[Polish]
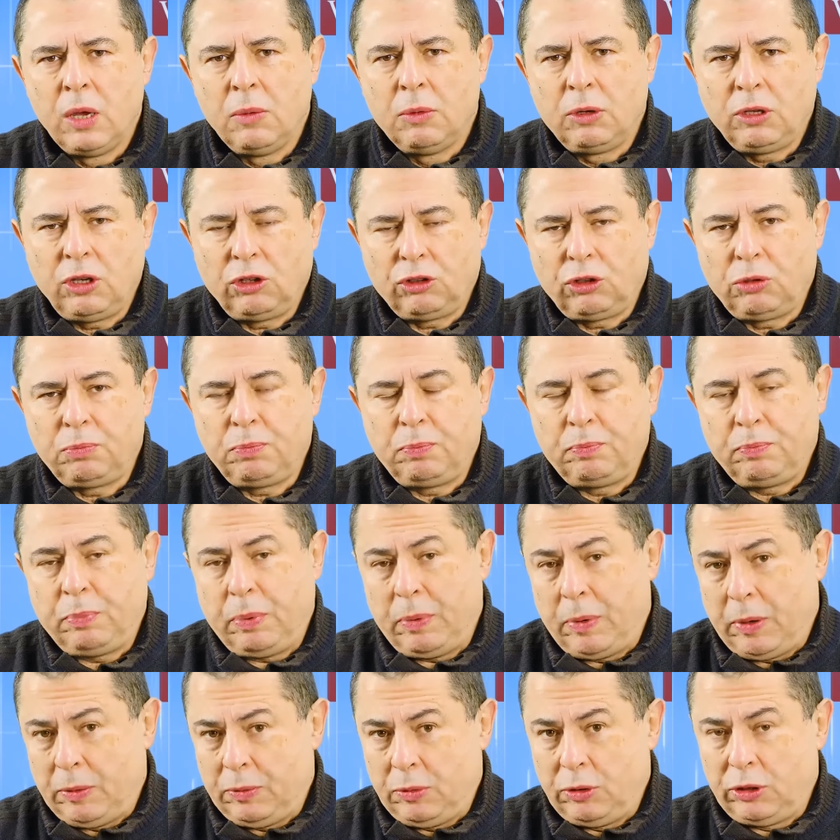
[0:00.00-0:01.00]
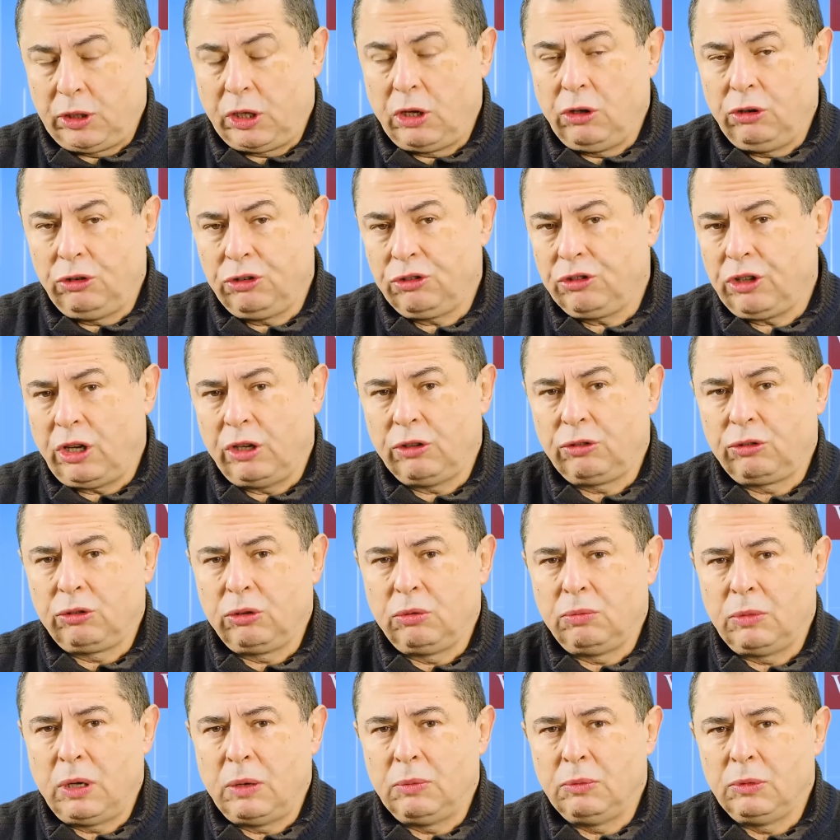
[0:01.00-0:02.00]
Ponieważ od, od jakiegoś
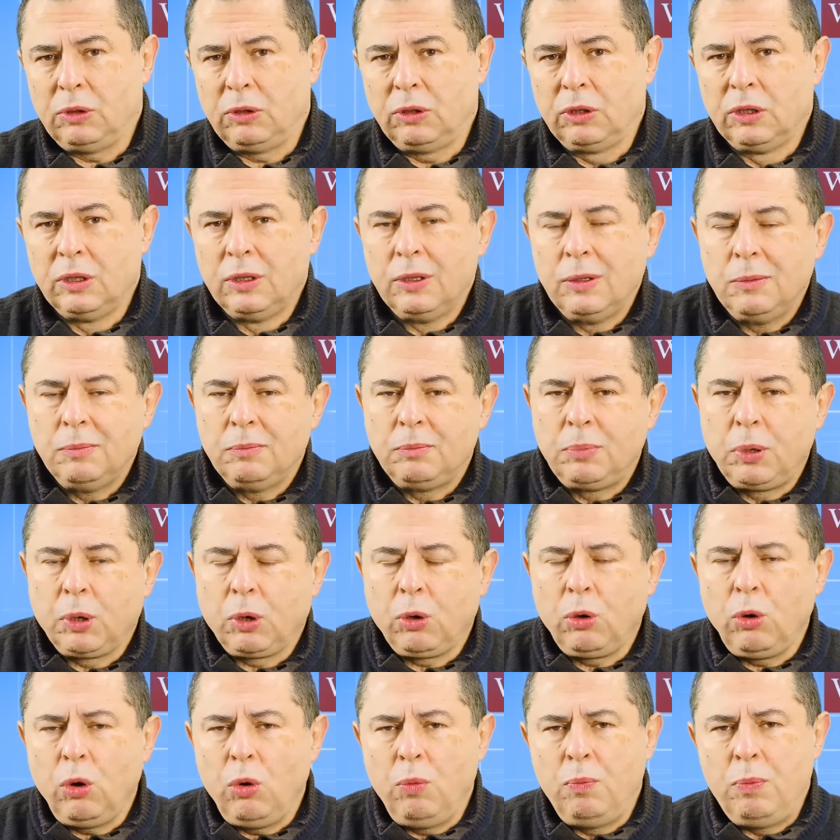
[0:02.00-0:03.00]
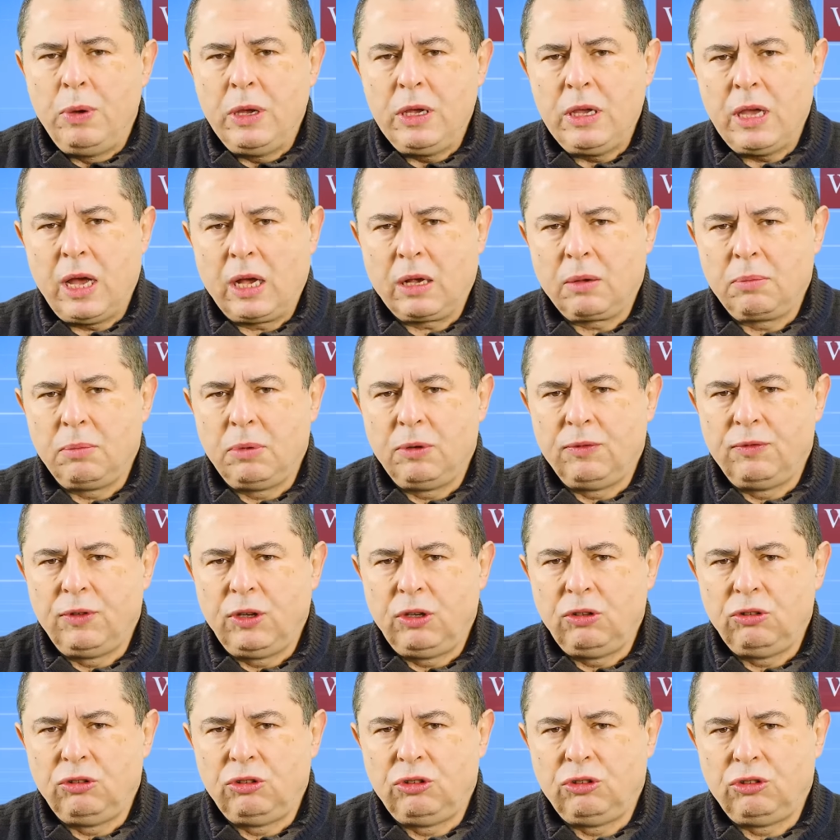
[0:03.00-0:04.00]
czasu mamy próby jakby
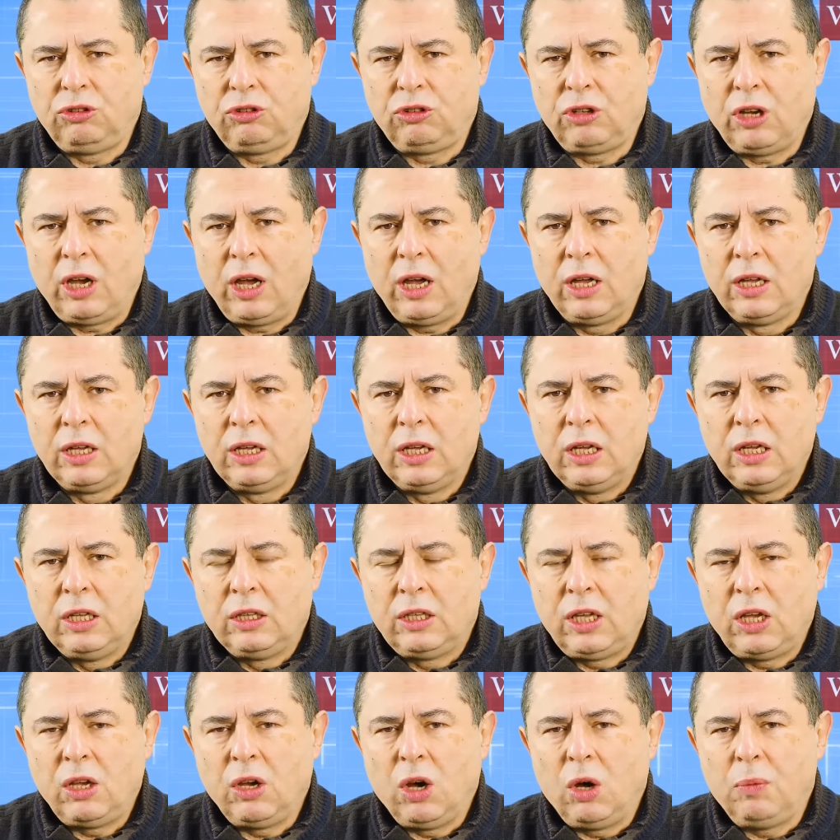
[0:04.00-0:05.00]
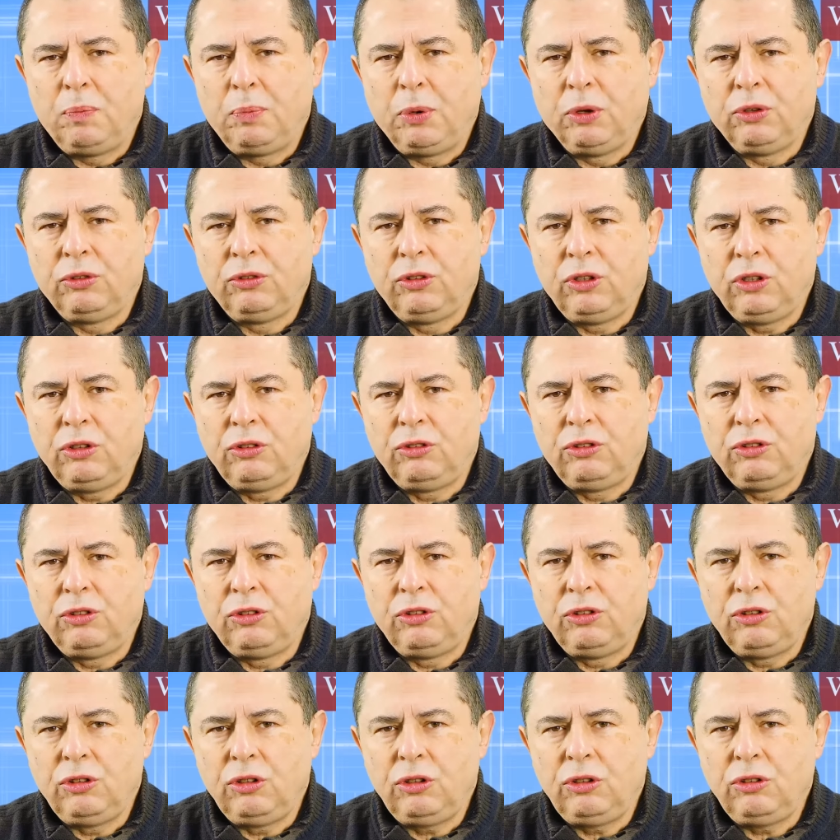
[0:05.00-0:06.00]
wyjścia tej
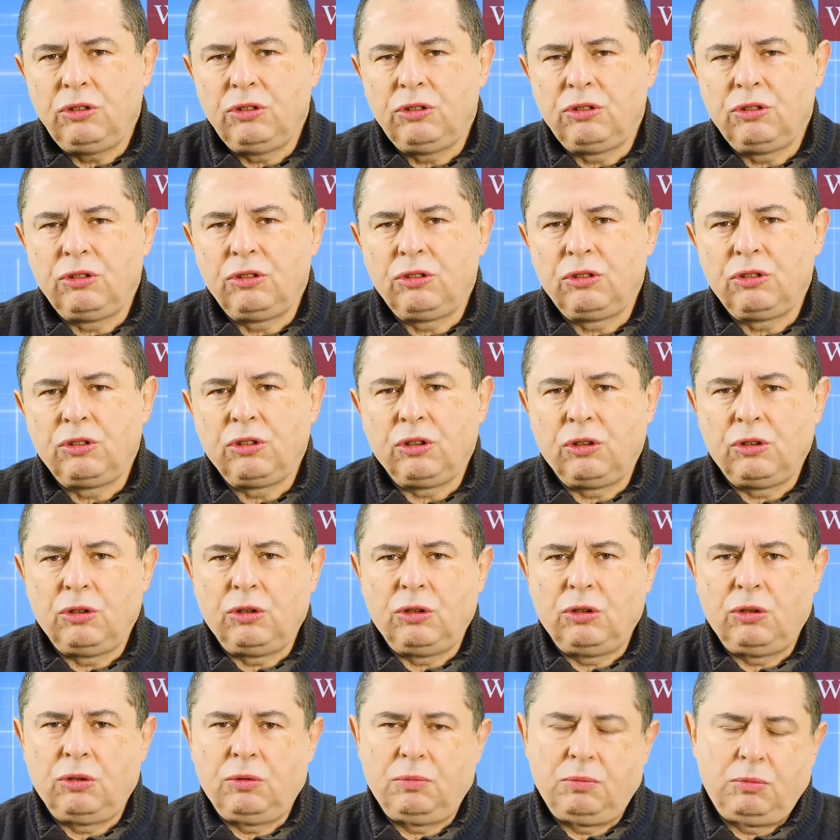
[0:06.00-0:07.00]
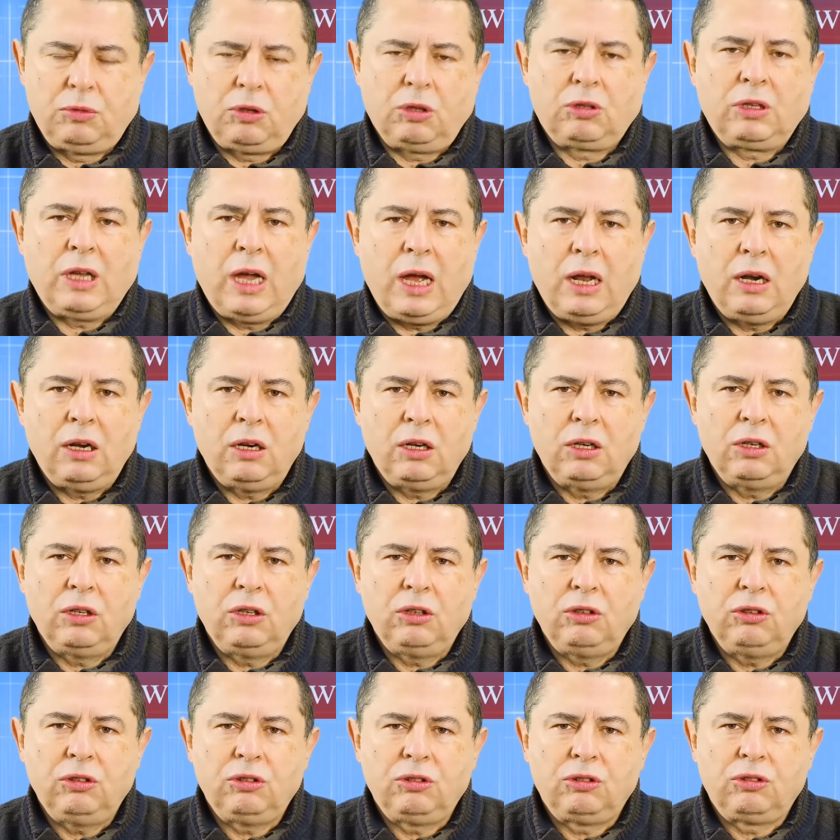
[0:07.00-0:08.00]
opozycji z, y,
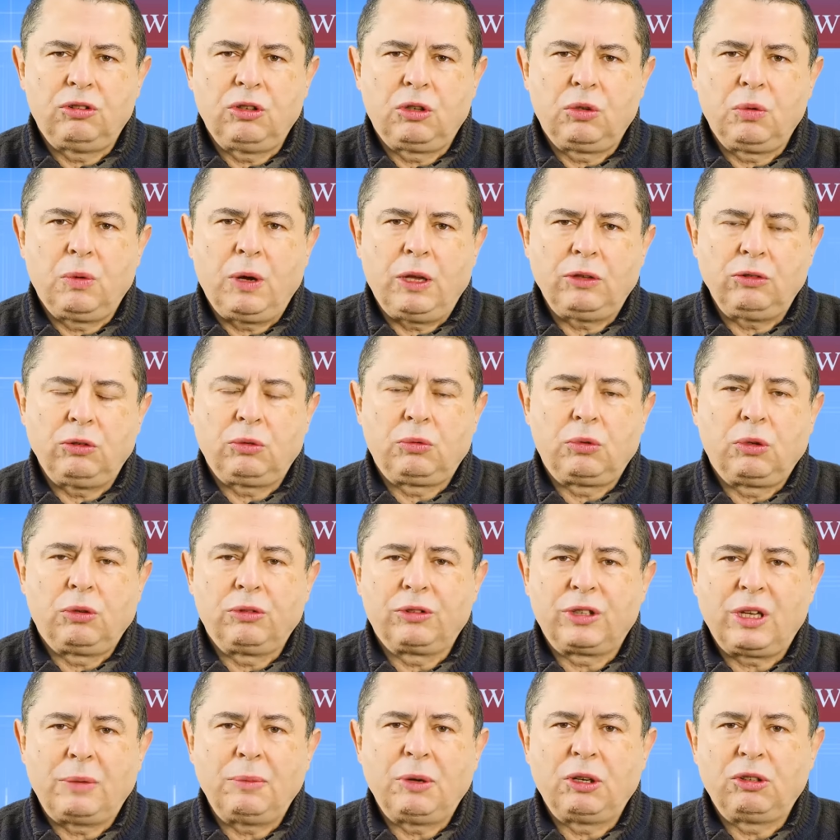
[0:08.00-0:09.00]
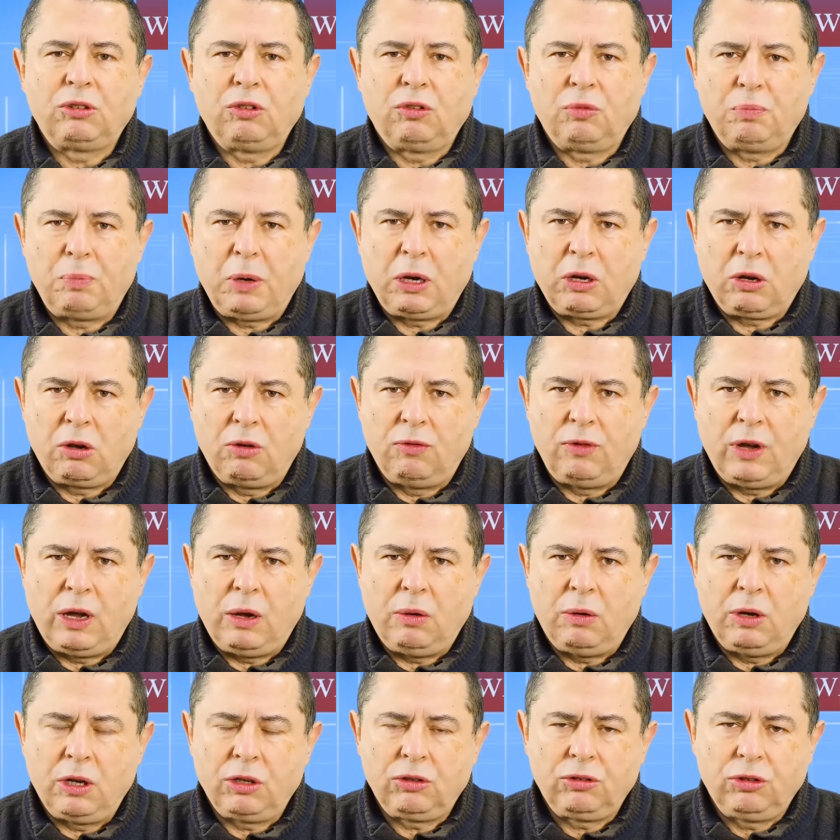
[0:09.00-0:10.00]
totalnej z sytuacji, w którą sama się
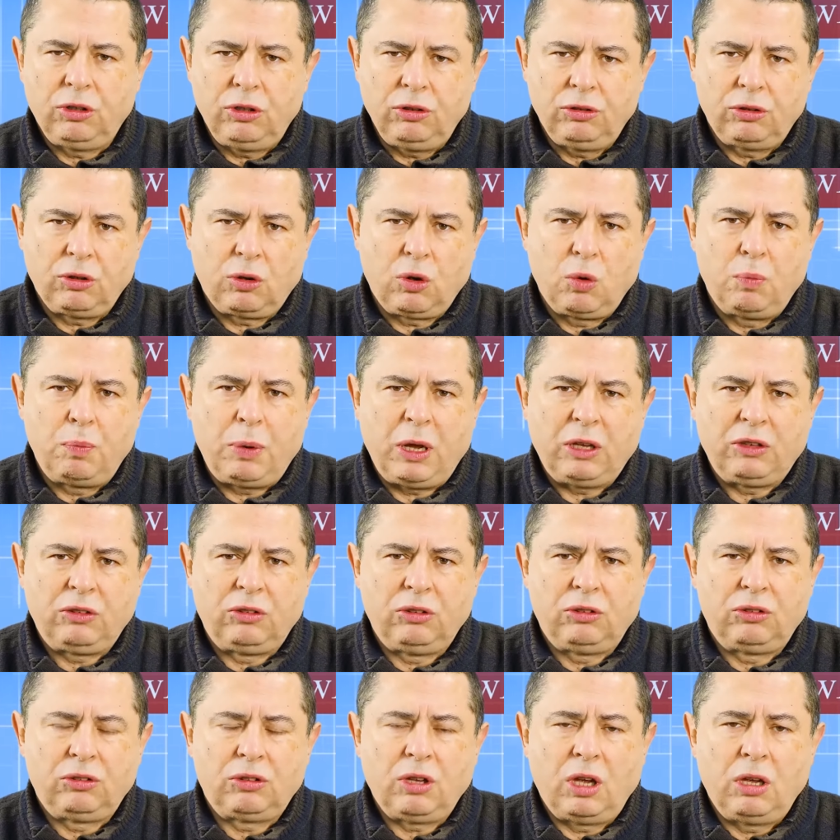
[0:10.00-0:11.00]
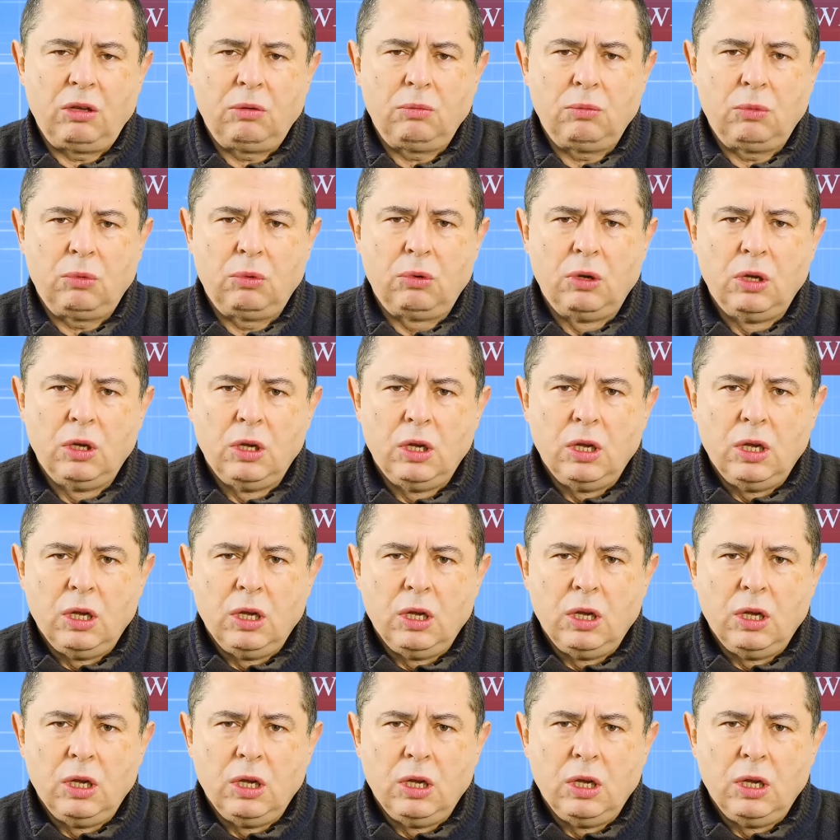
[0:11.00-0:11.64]
wpakowała, czyli z okupacji Sejmu,